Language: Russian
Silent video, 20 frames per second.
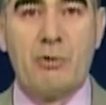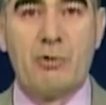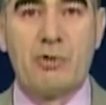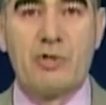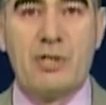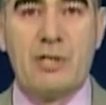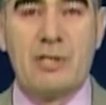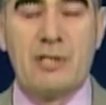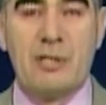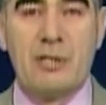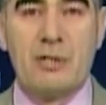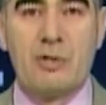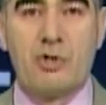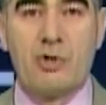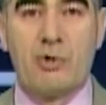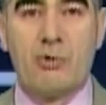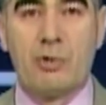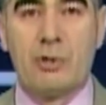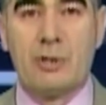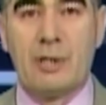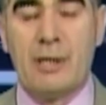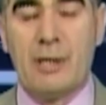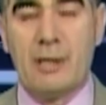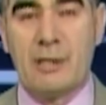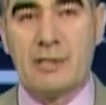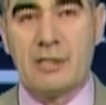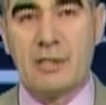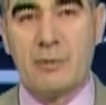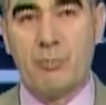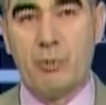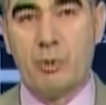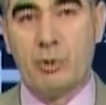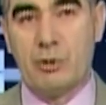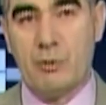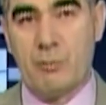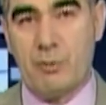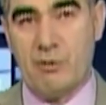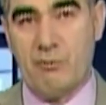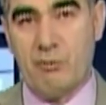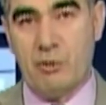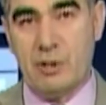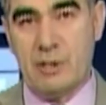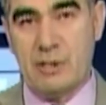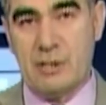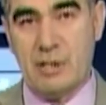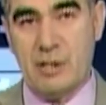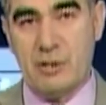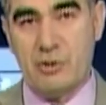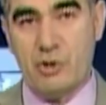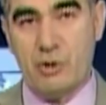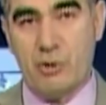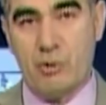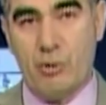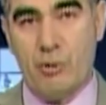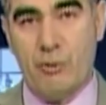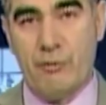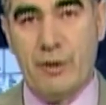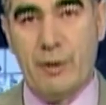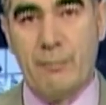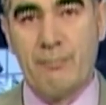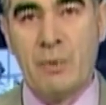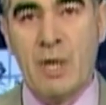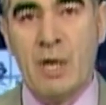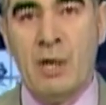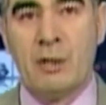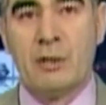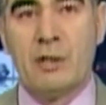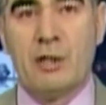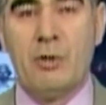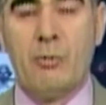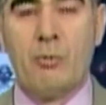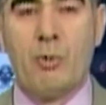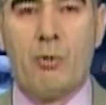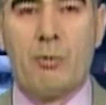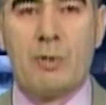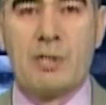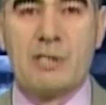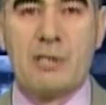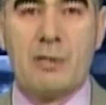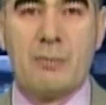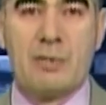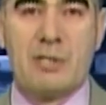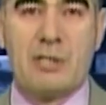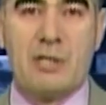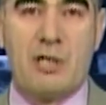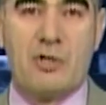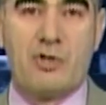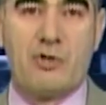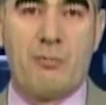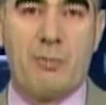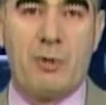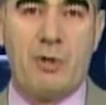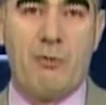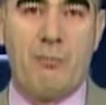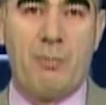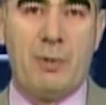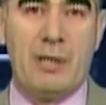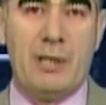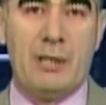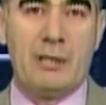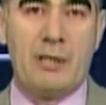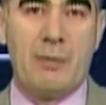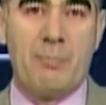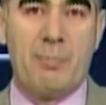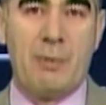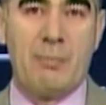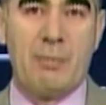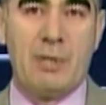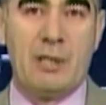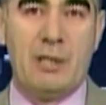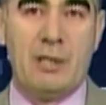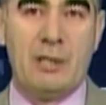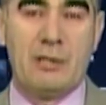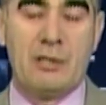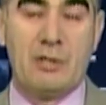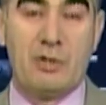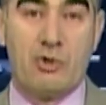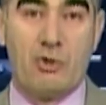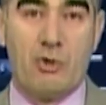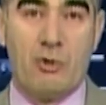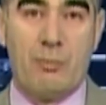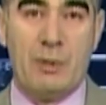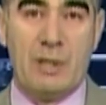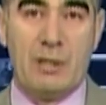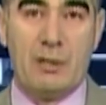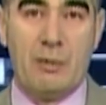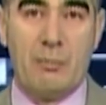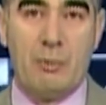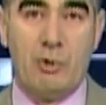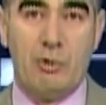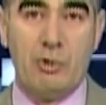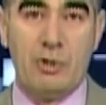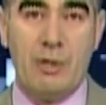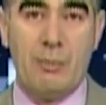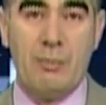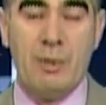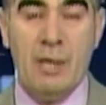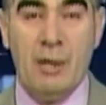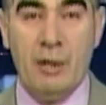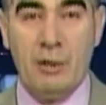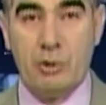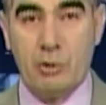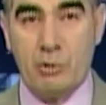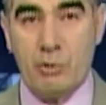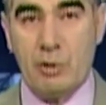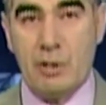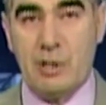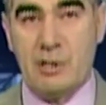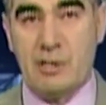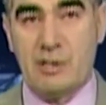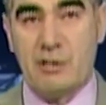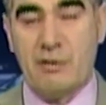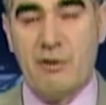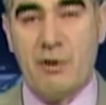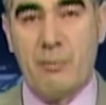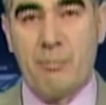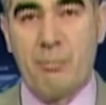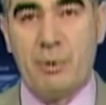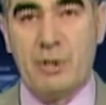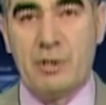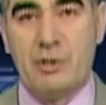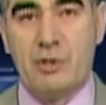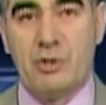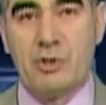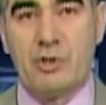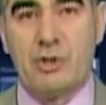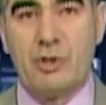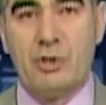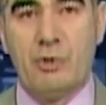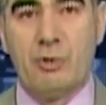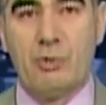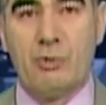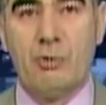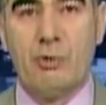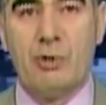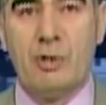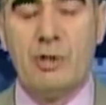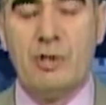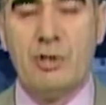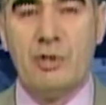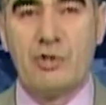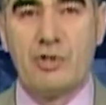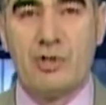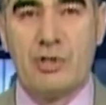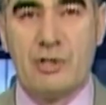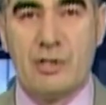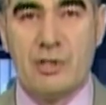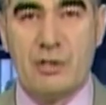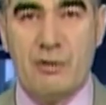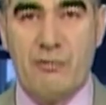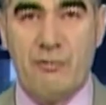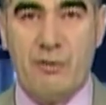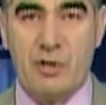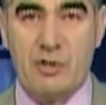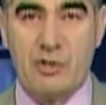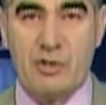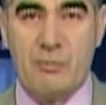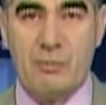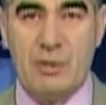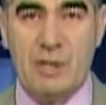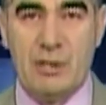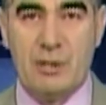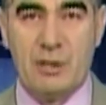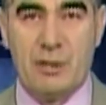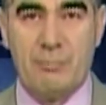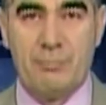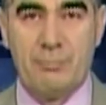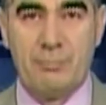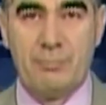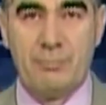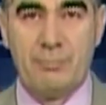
участие в ежегодной акции по добровольной сдаче крови. Таким образом, стражи правопорядка помогли тяжелобольным людям не только словами поддержки, но и жизненно важным делом.